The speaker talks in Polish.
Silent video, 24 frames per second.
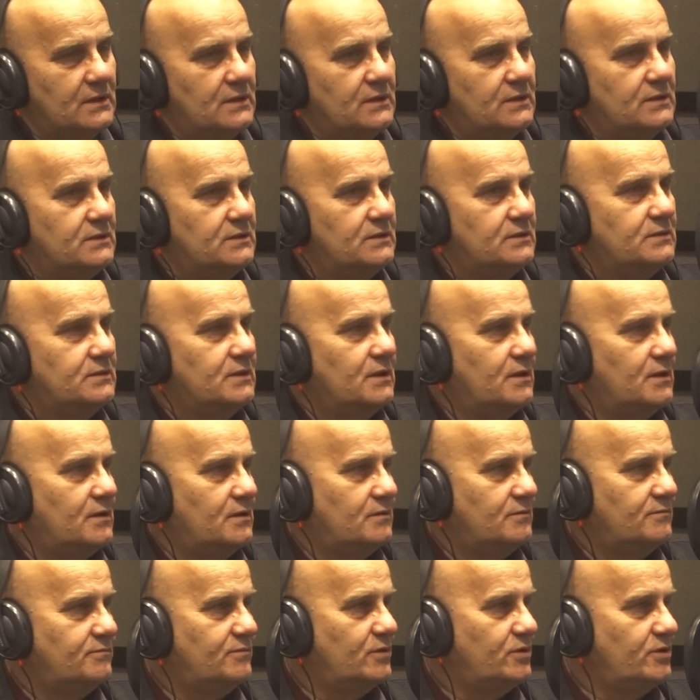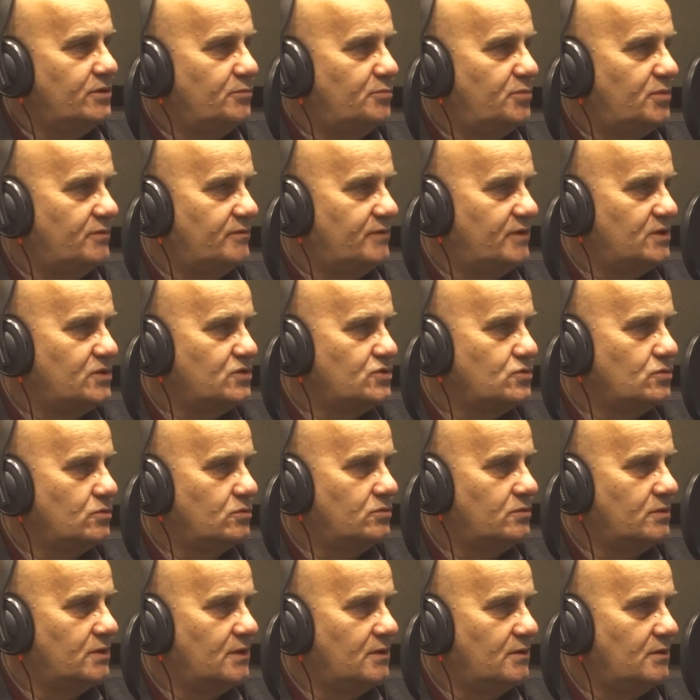y, na wolnym powietrzu,
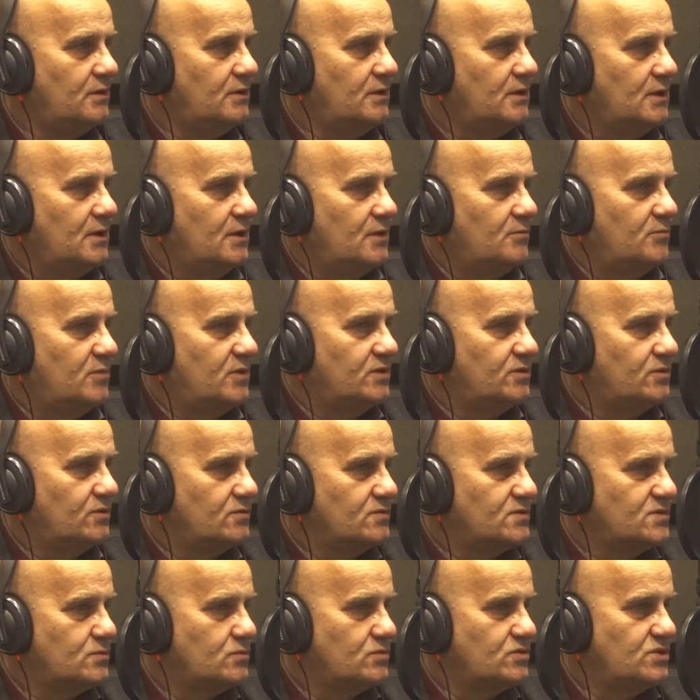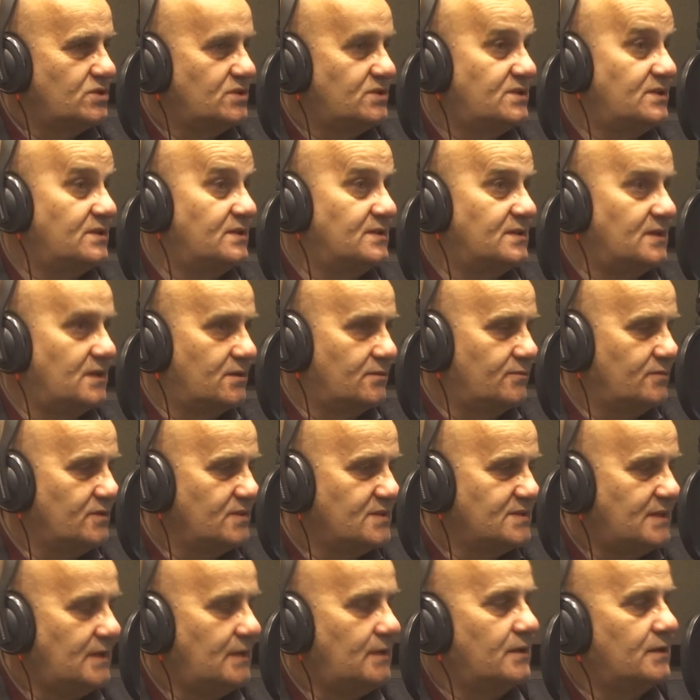które będą służyć
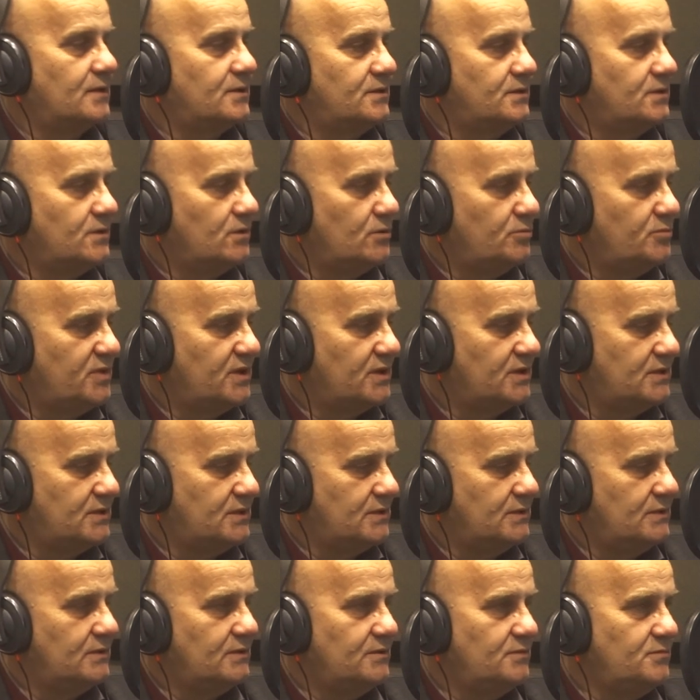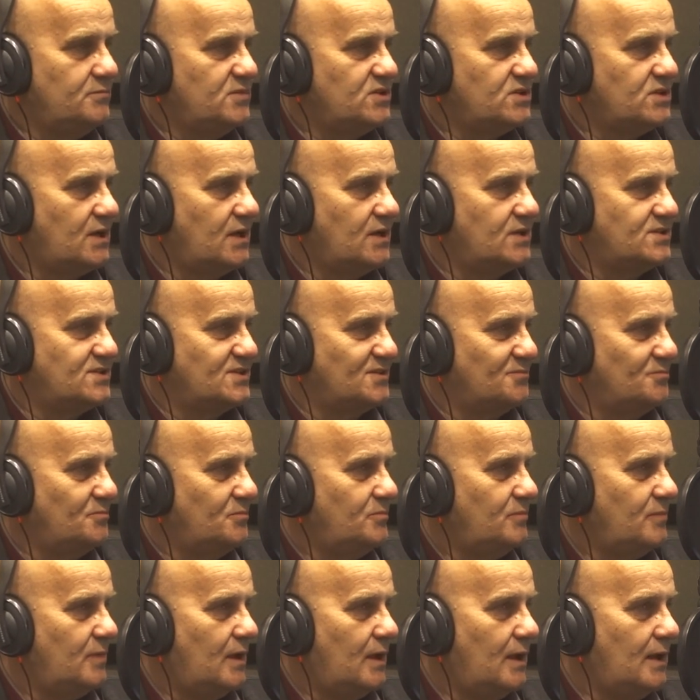zarówno sale, jak i te obiekty mieszkańcom.
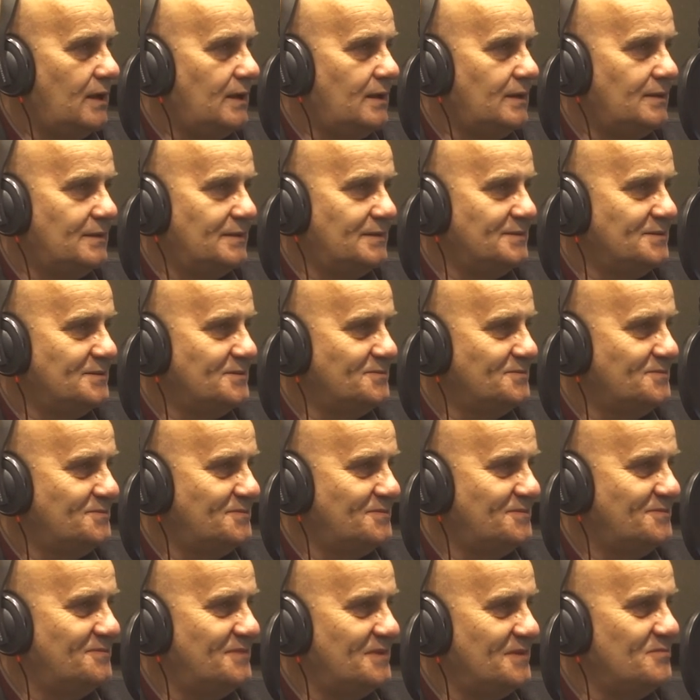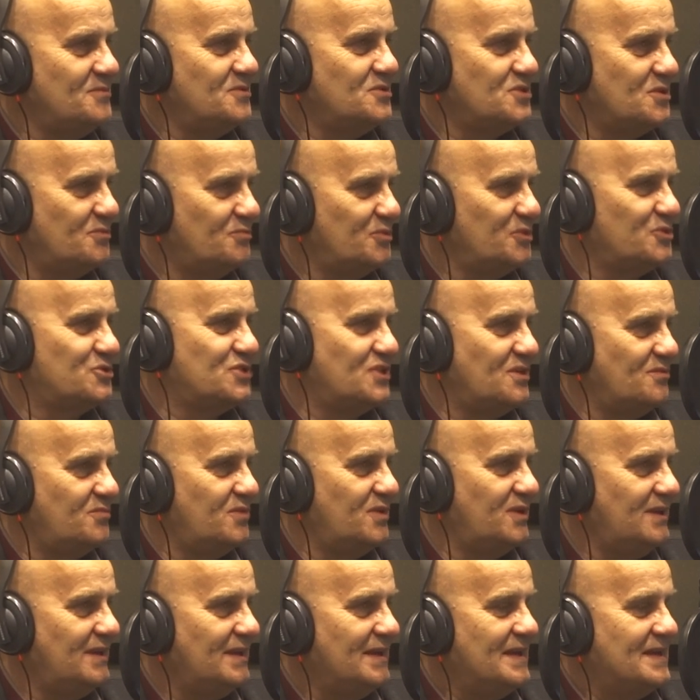Mhm. A, a wiemy, że
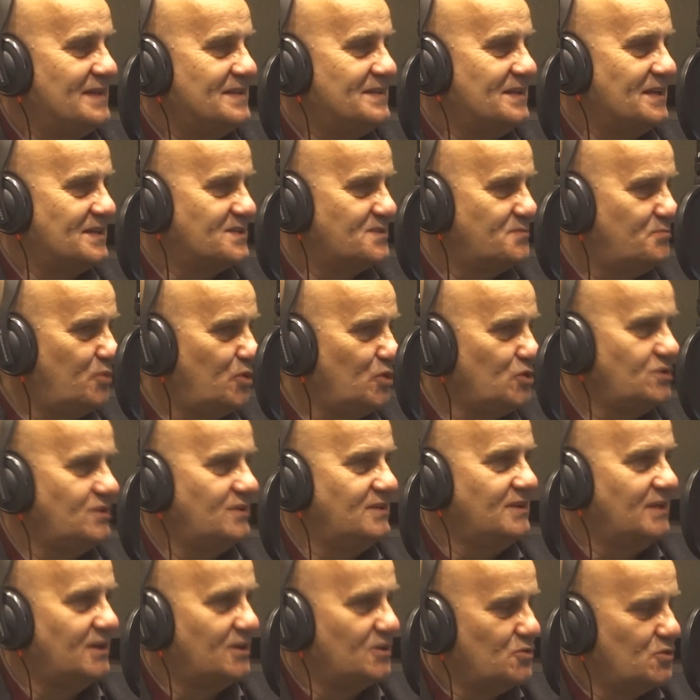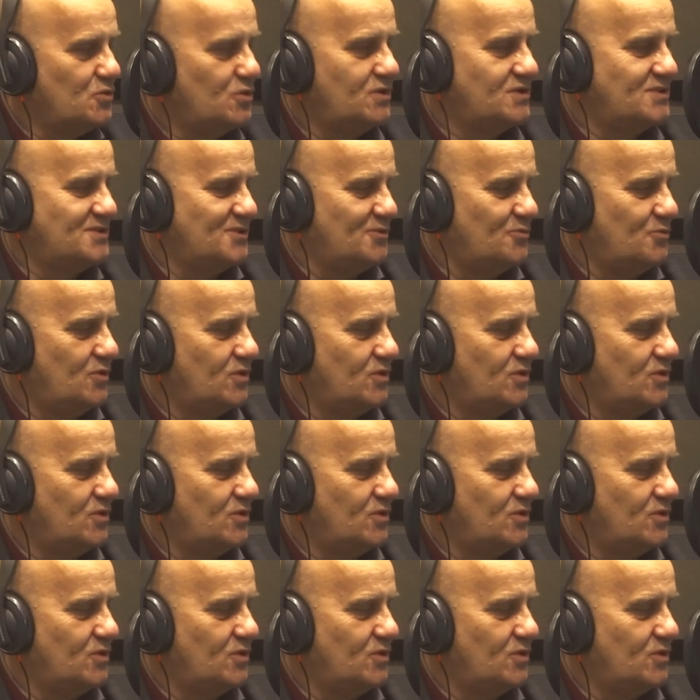potrzeby na sport, na ruch są